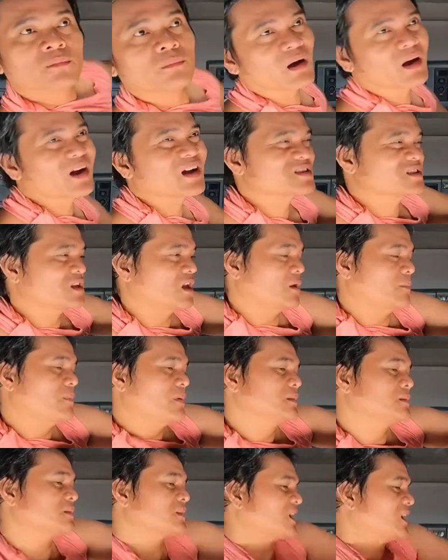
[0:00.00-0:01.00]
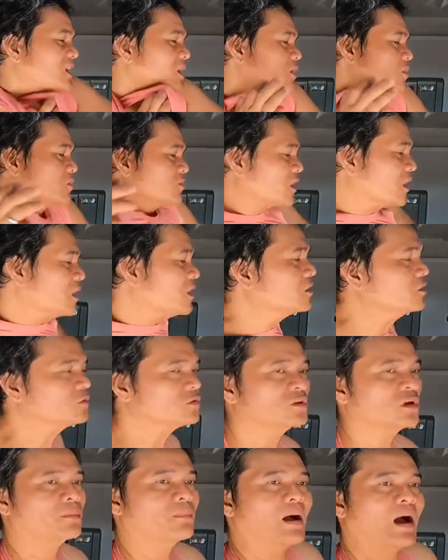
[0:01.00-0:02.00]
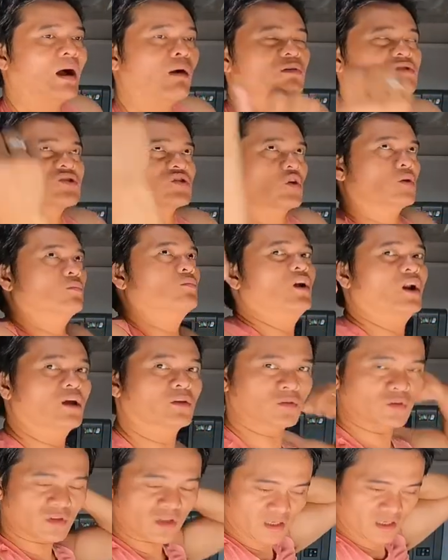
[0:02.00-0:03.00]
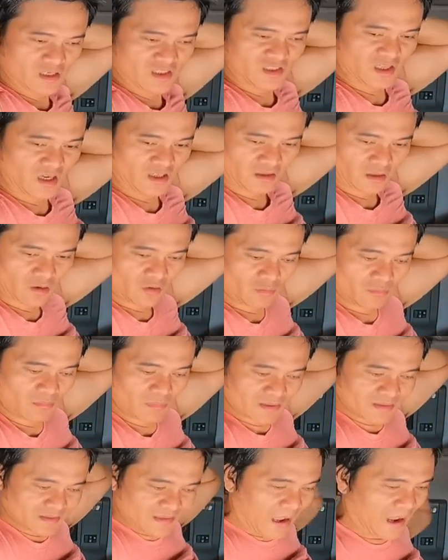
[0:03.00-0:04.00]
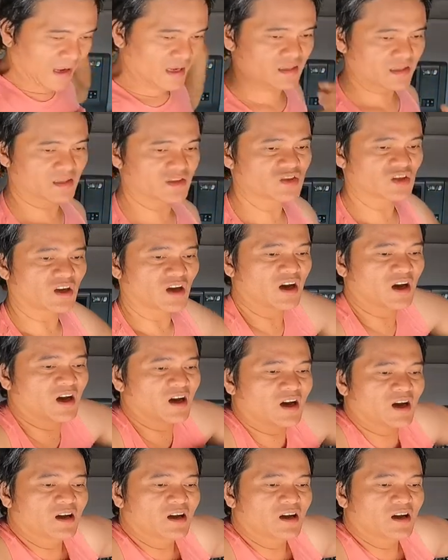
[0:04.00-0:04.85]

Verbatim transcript: mga 7 kilo na rin yung nabawas ko mula nung nag start akong mag diet at saka